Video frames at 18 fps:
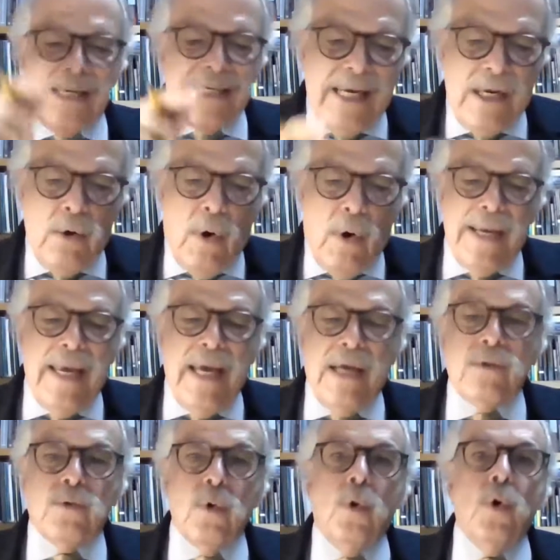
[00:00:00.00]
Si no
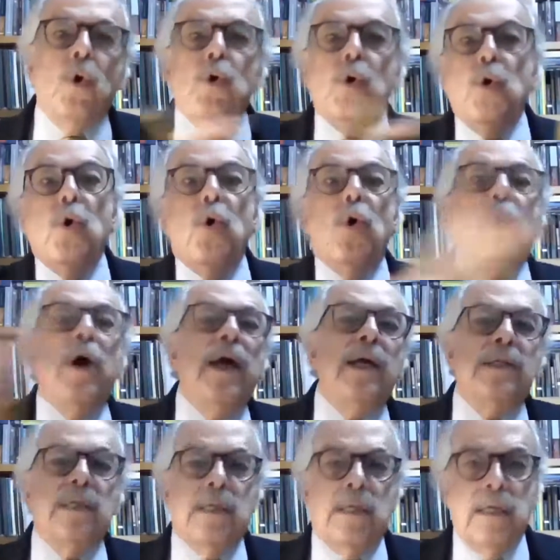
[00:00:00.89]
hay eso, no
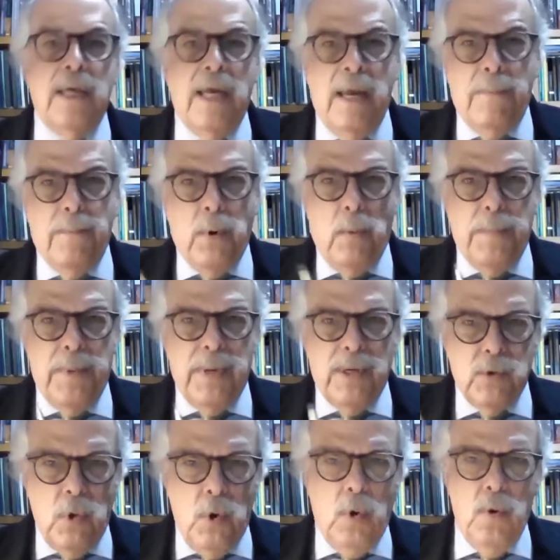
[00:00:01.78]
es
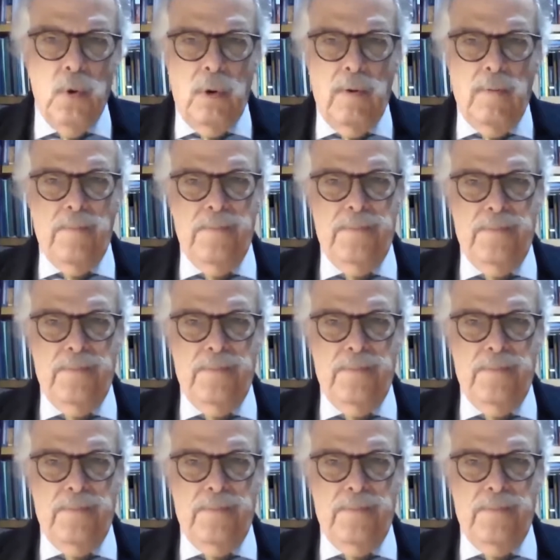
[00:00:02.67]
expropiación.